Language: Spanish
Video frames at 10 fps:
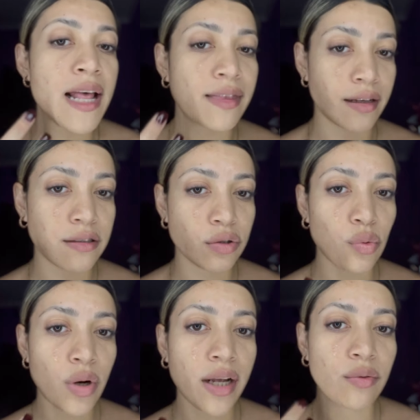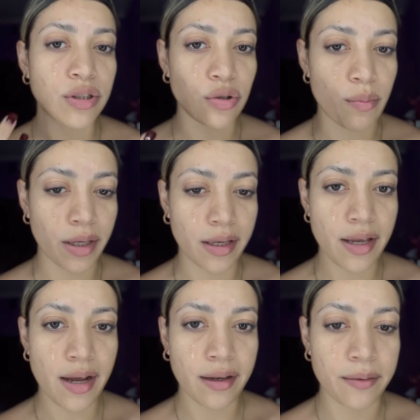textura en nuestro
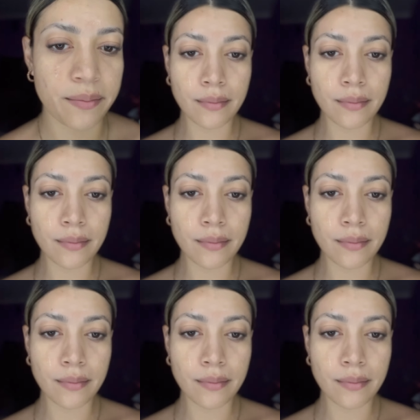maquillaje.